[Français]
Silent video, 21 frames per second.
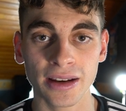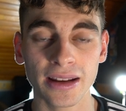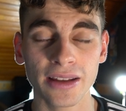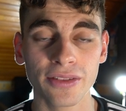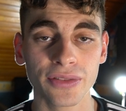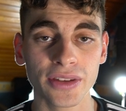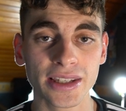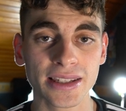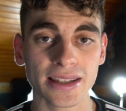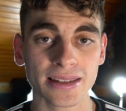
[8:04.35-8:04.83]
et
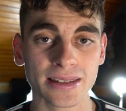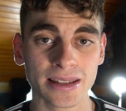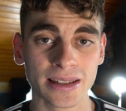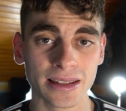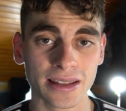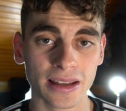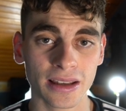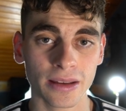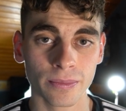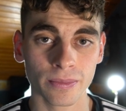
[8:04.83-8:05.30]

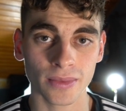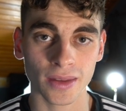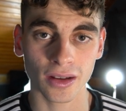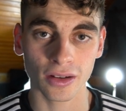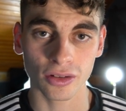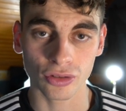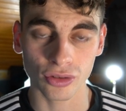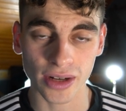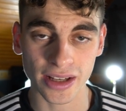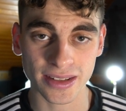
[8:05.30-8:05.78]
l'efficacité
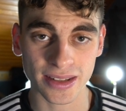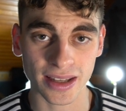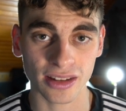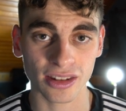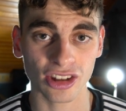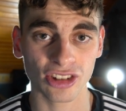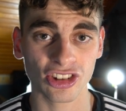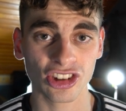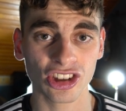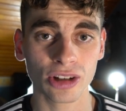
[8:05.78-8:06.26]
de la
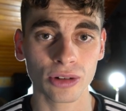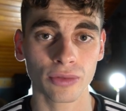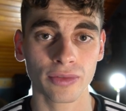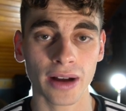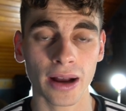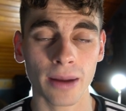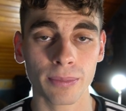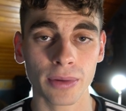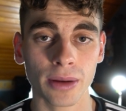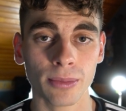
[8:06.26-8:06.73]
stratégie qu'on
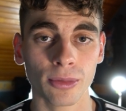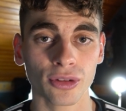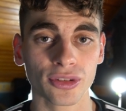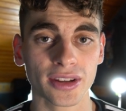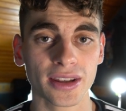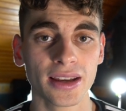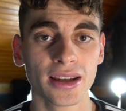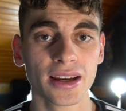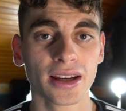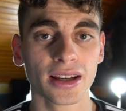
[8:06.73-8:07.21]
va
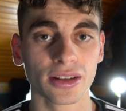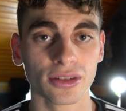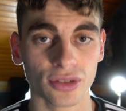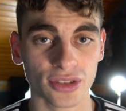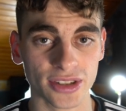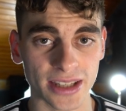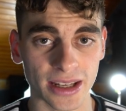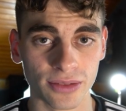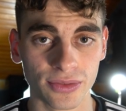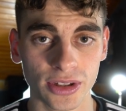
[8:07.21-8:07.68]
implémenter
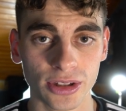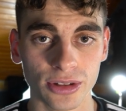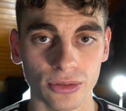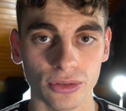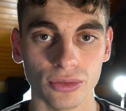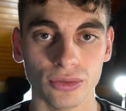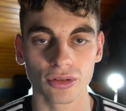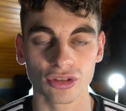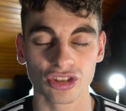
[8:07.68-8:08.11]
dans cette vidéo.